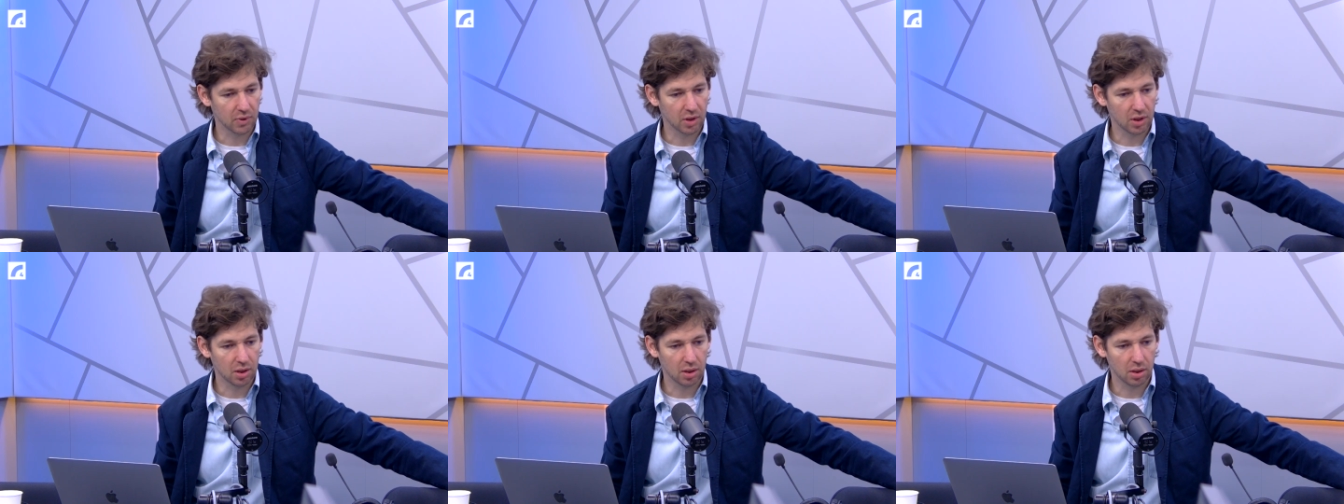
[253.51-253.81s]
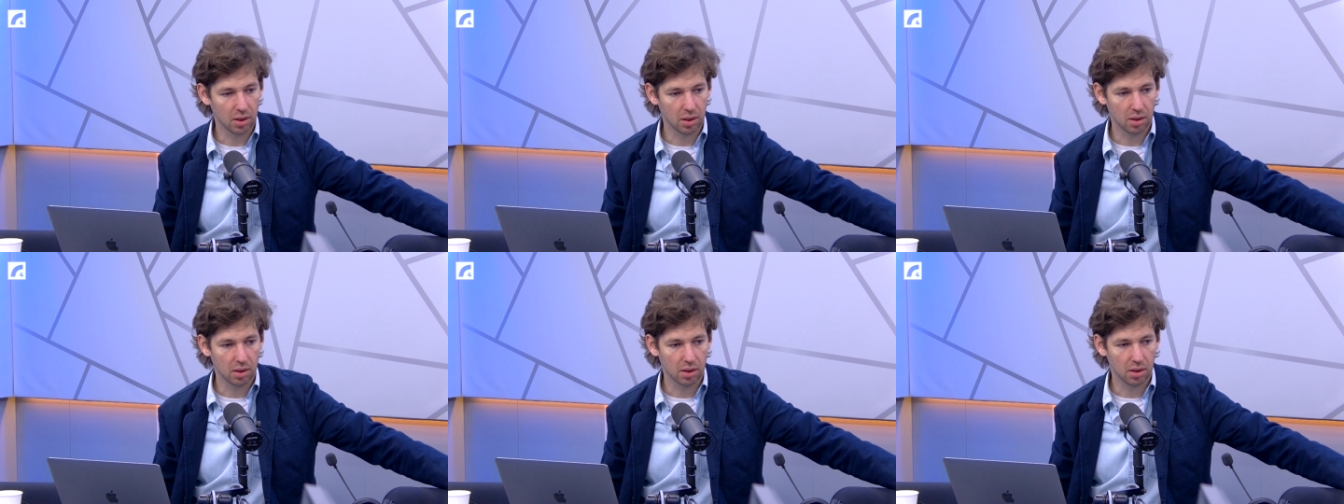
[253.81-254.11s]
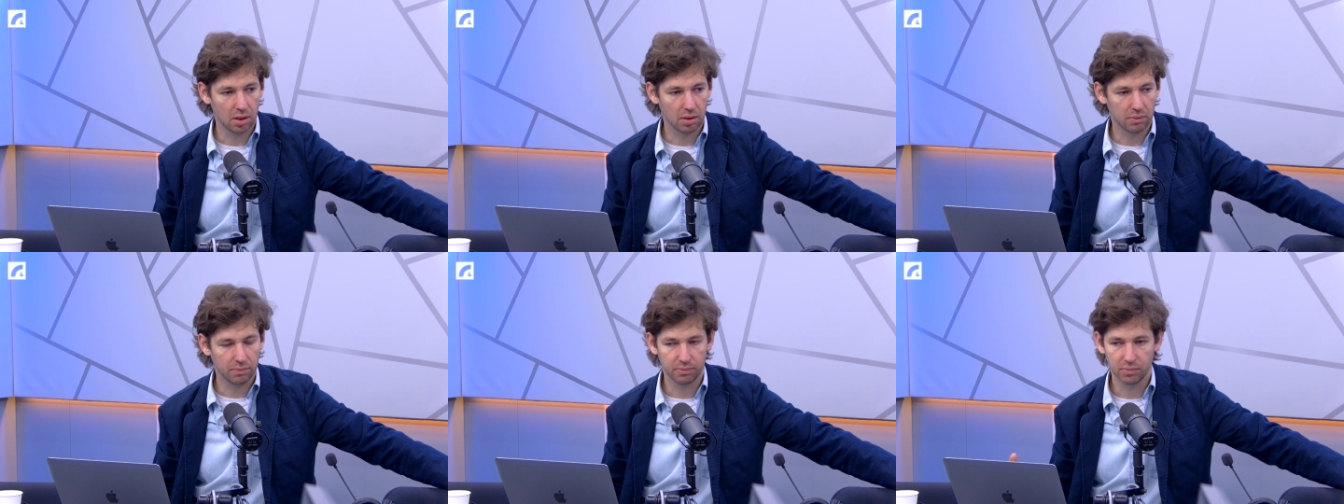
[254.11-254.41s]

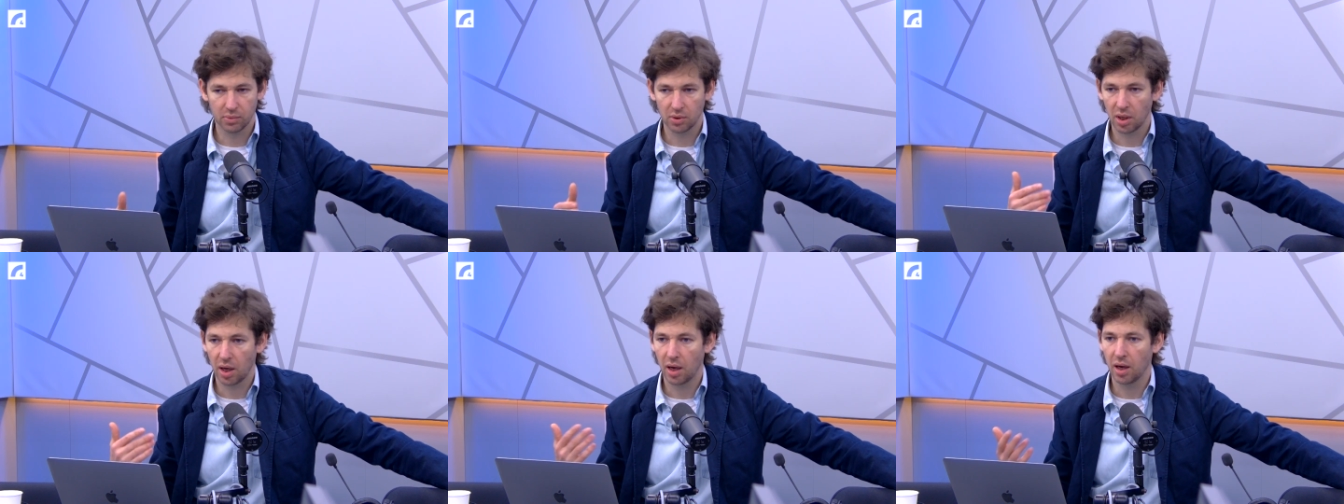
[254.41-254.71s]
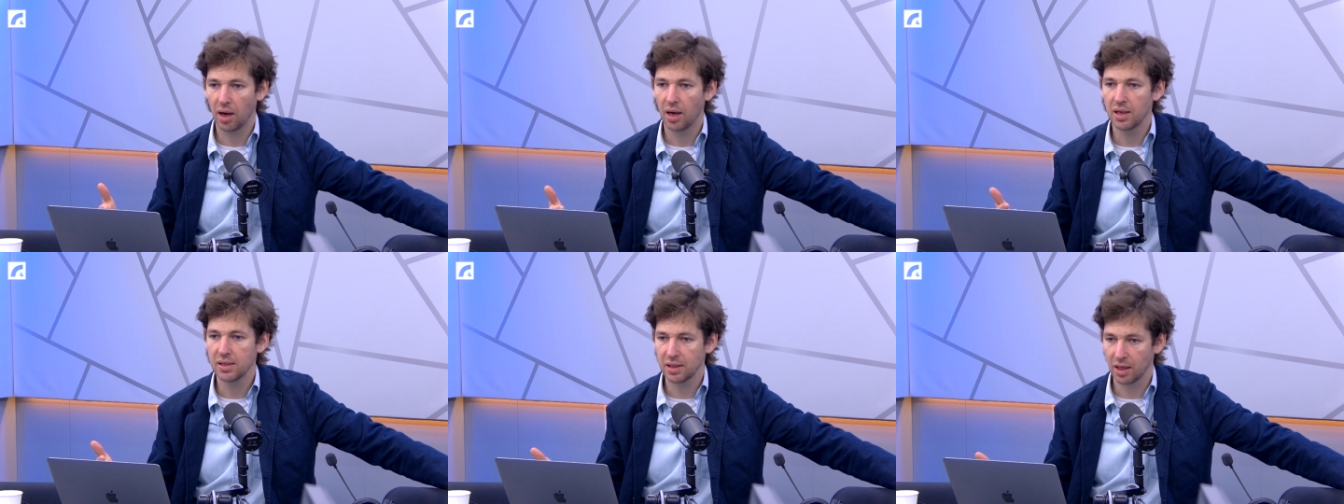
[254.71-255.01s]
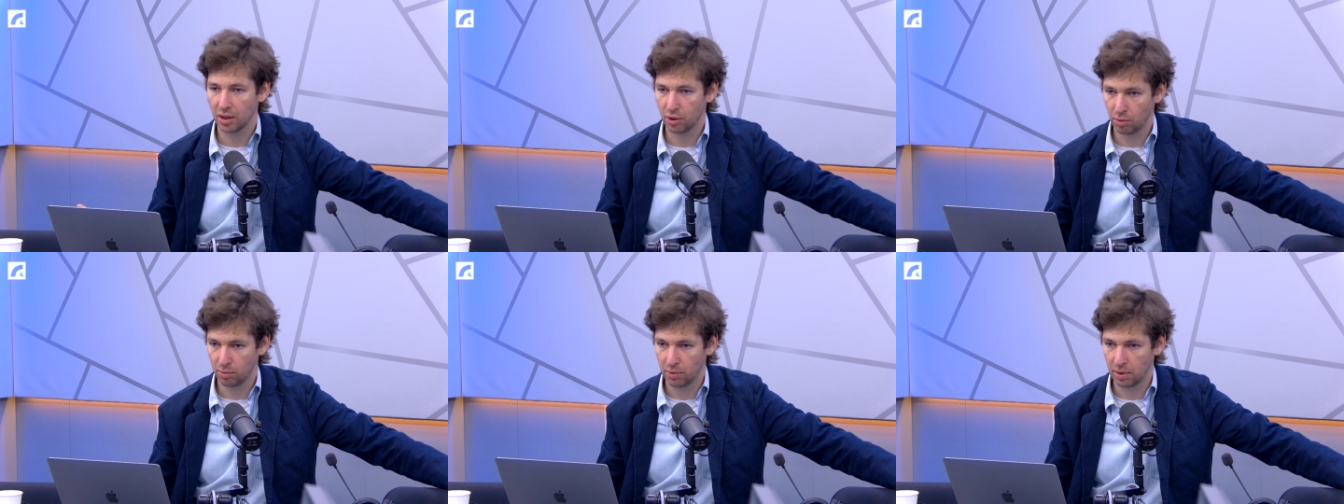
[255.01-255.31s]
э,
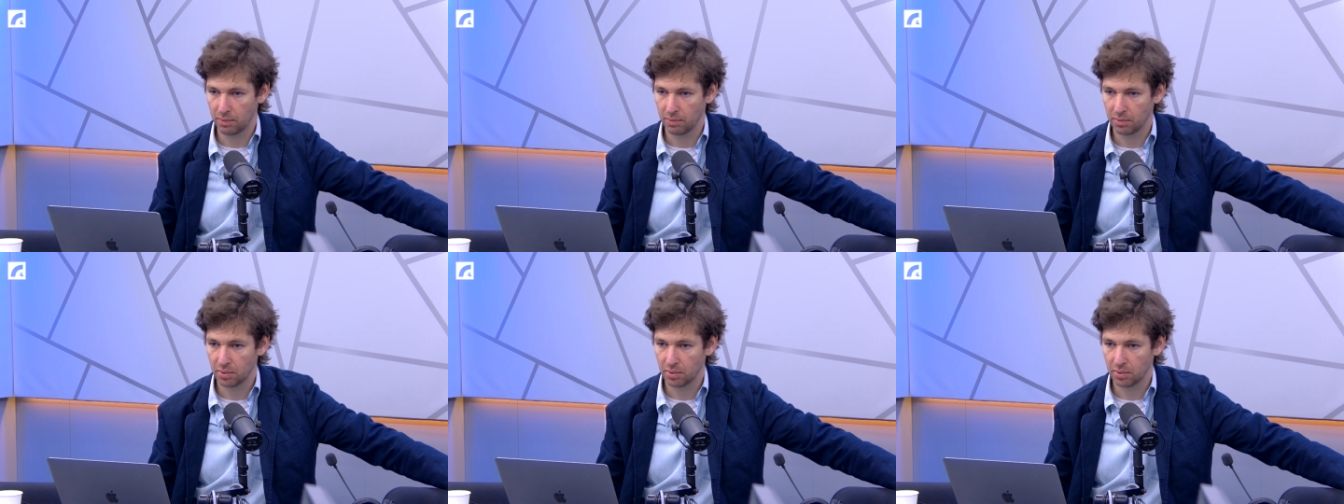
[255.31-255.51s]
aizliegumiem.